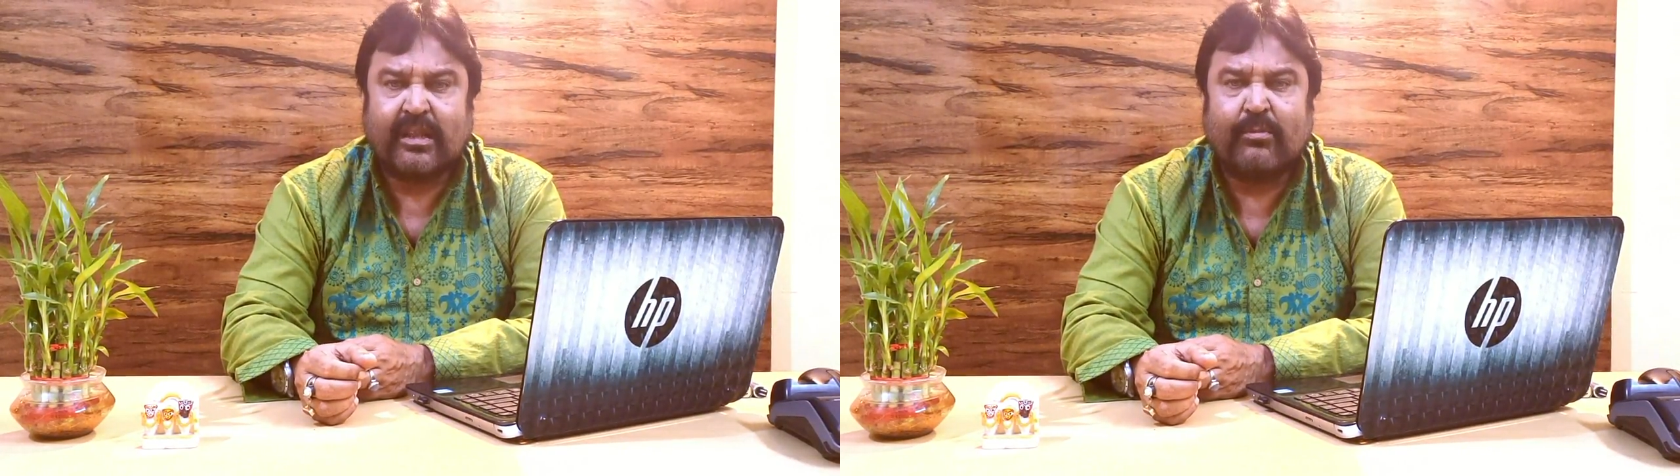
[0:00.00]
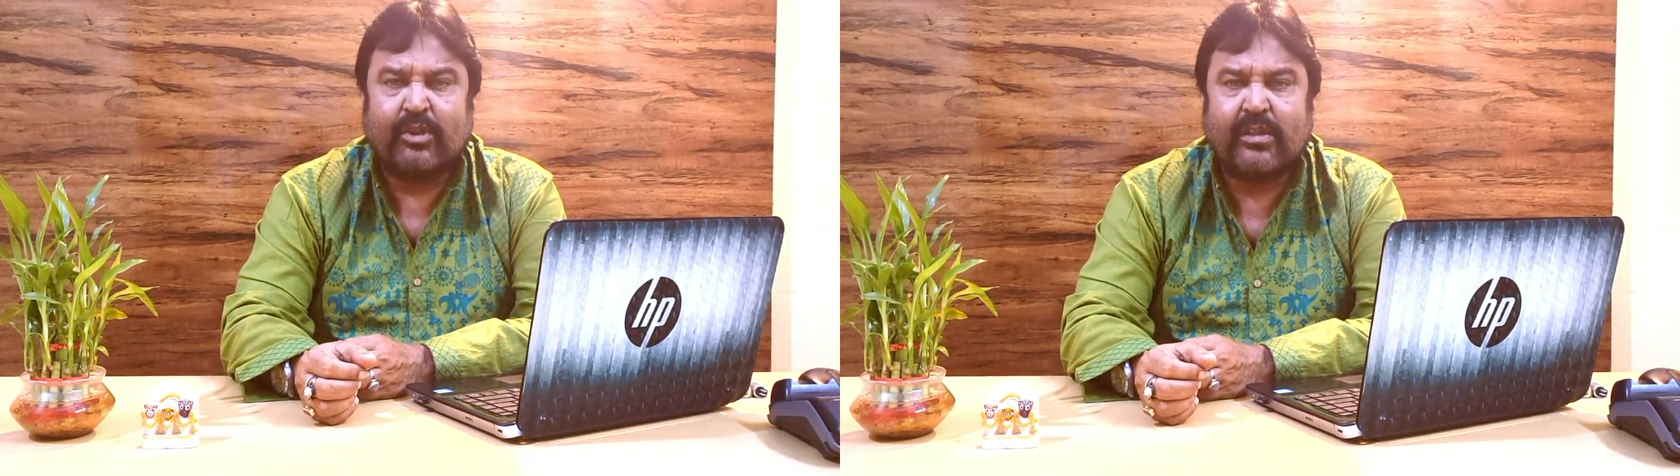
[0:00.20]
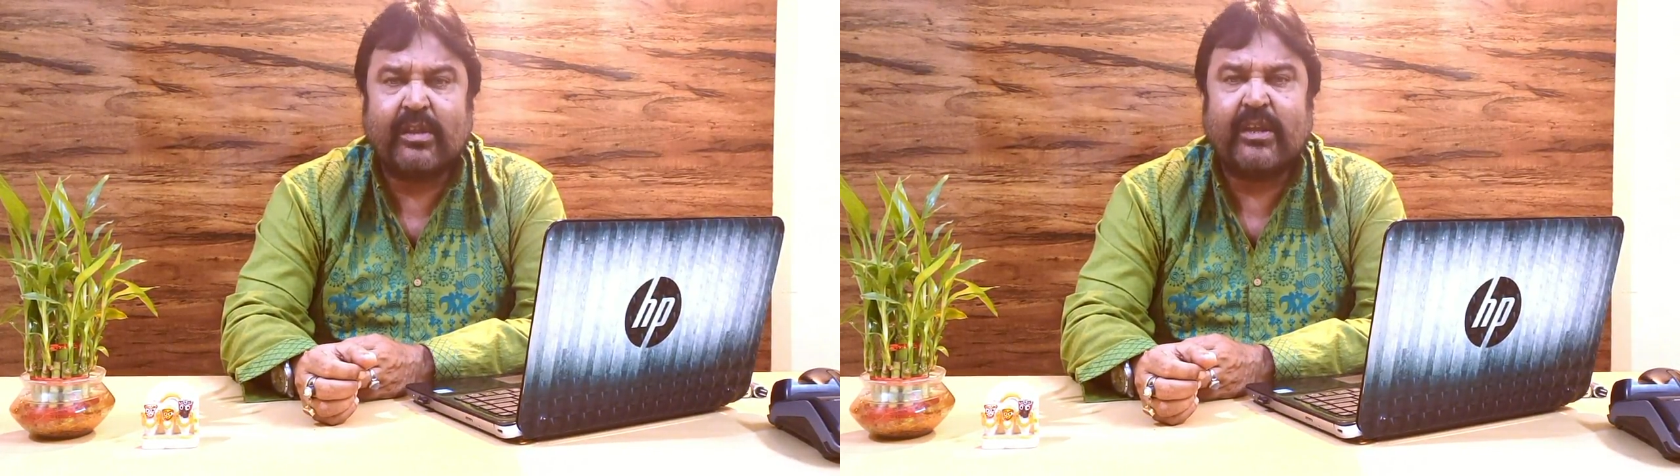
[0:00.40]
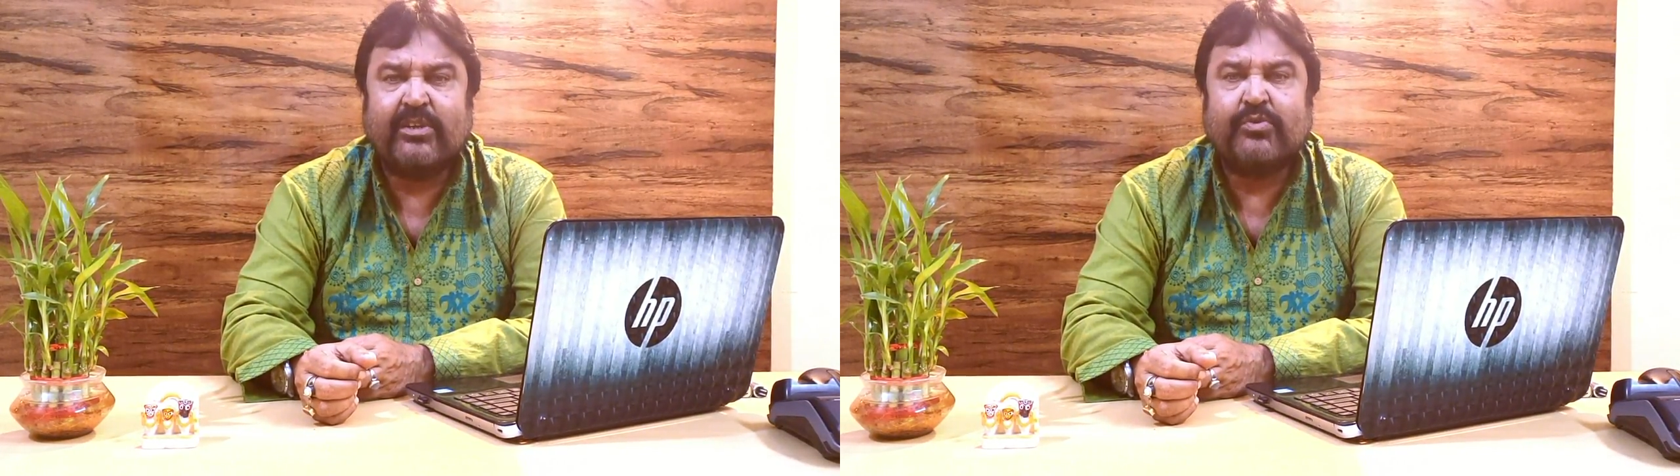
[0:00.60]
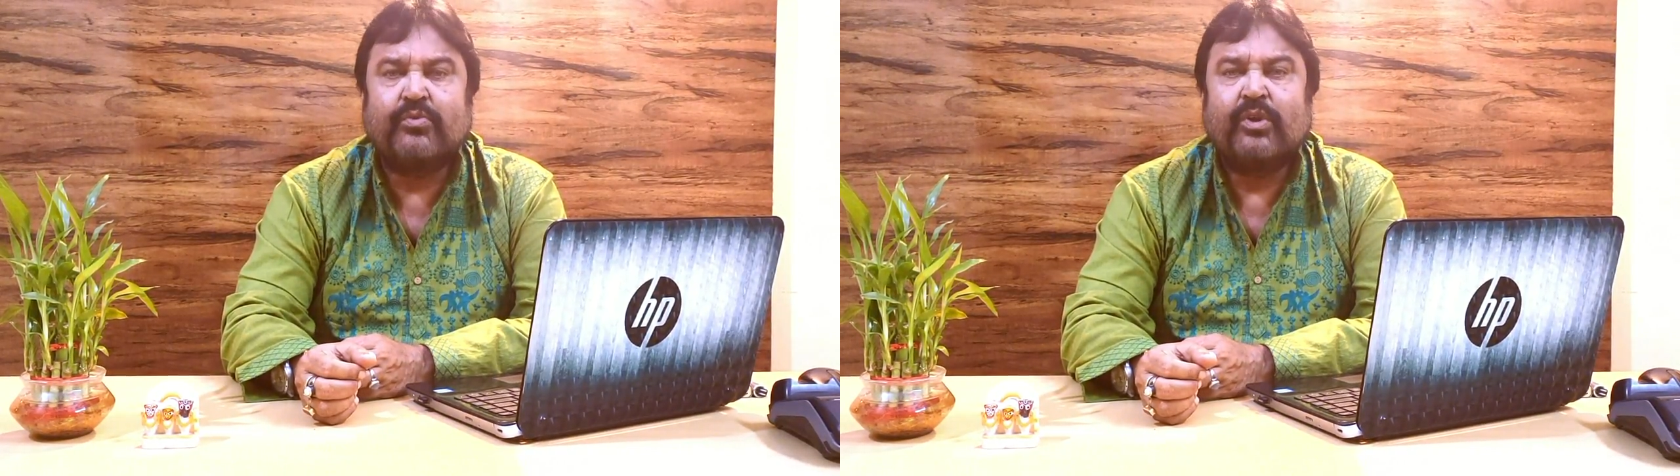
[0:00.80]
তাদের মধ্যে
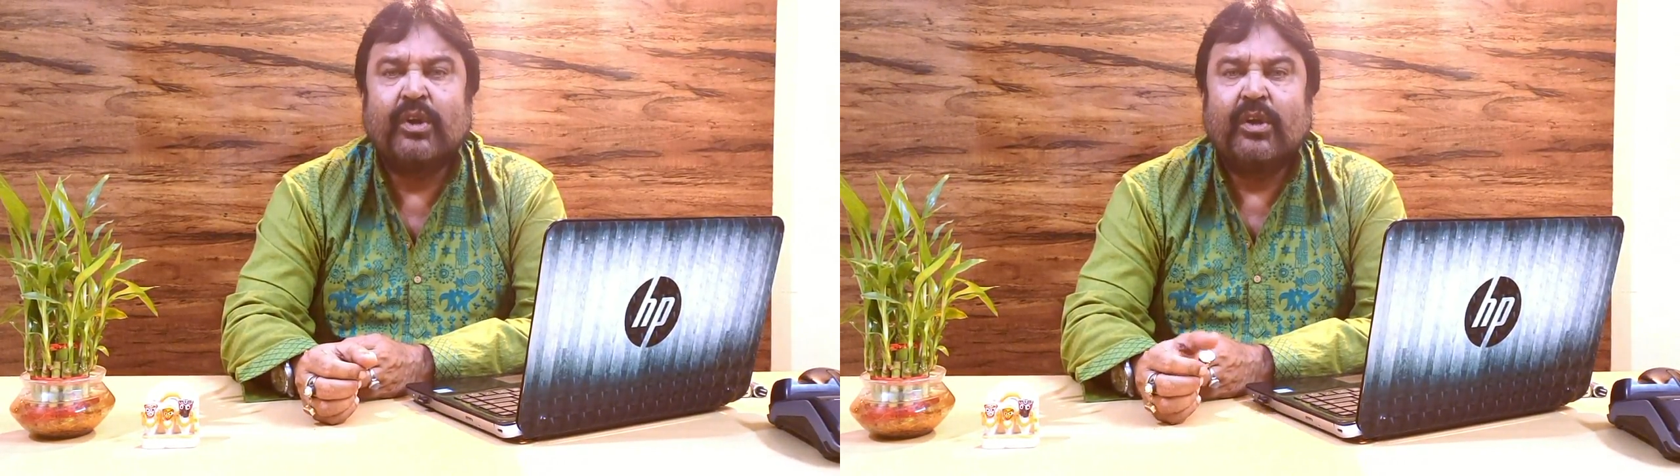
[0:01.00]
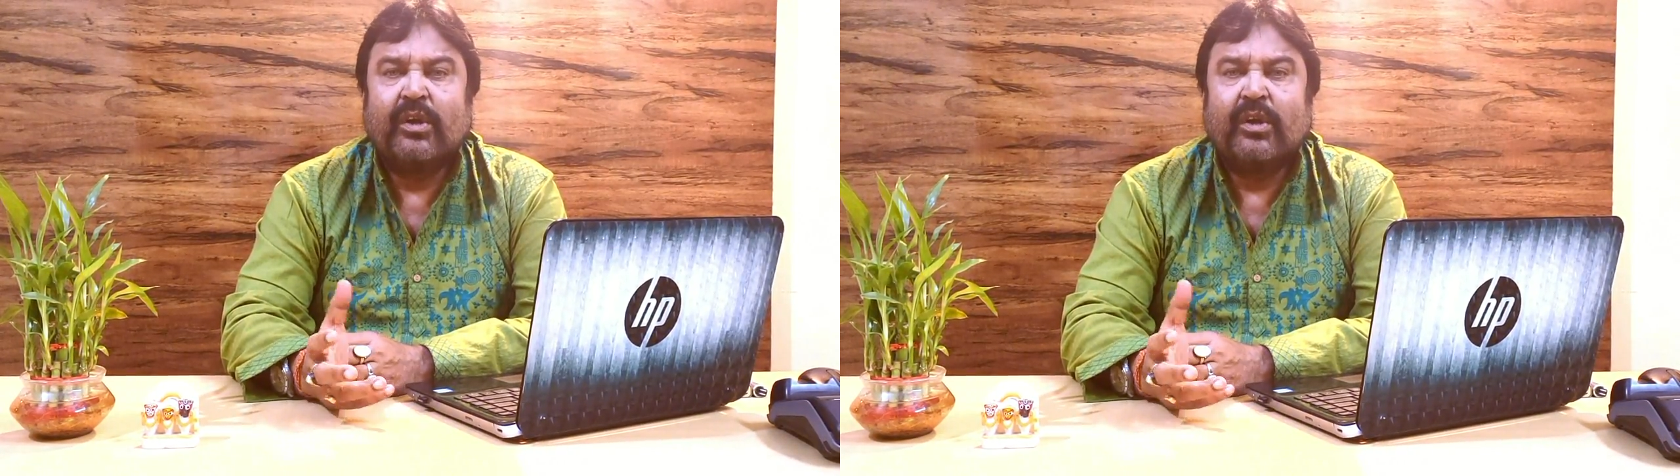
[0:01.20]
থেকে কিছু